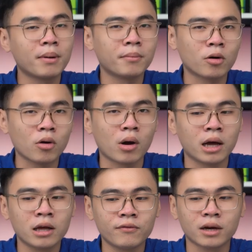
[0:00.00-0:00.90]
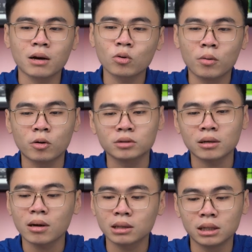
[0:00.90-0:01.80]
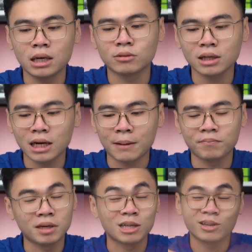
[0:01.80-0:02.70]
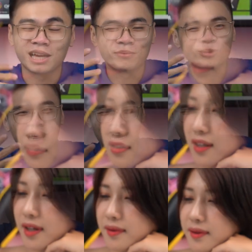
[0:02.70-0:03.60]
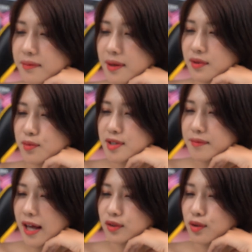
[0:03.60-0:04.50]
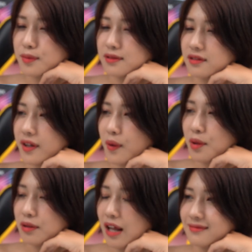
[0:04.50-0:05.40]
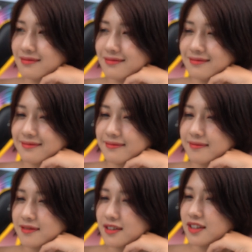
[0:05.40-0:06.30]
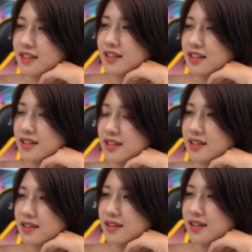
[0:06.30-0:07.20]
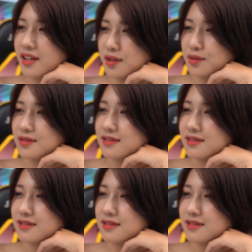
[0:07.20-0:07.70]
phiên bản màu đỏ, về góc độ màu sắc các thứ đều rất đẹp. Mình chỉ có thể miêu tả ngắn gọn như vậy thôi. Thì bây giờ mình sẽ miêu tả những phần khác. Thì toàn bộ phần này,